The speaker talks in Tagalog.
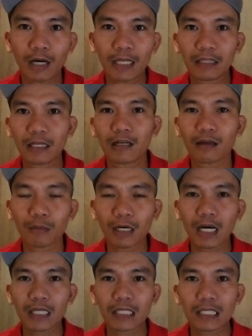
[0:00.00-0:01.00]
o handle ng mga
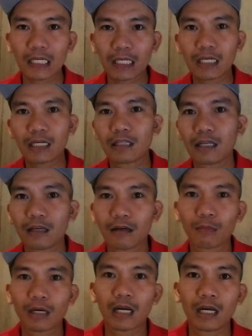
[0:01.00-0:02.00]
sasakyan, handle ng
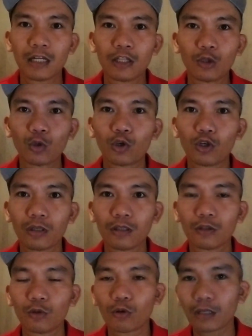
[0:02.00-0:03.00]
mga door,
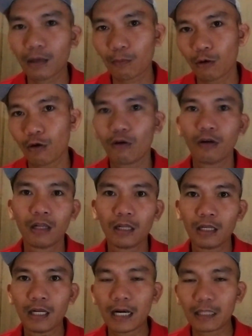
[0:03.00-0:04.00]
door knob o
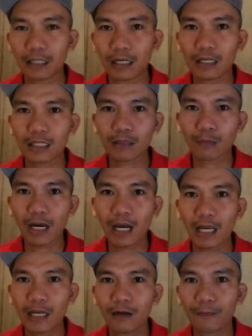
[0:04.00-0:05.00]
handle na sa
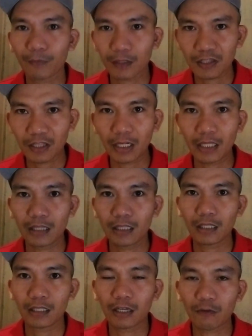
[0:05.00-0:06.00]
bahay, train,
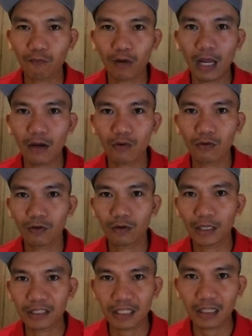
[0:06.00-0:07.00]
aeroplano,
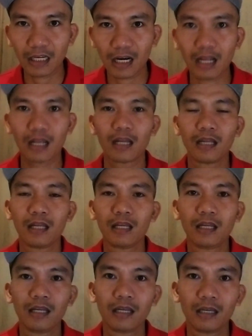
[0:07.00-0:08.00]
etc.
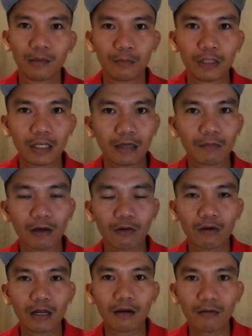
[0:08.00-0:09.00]
Pwede kang
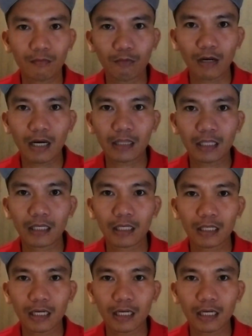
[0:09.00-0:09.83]
magkaroon ng bulati.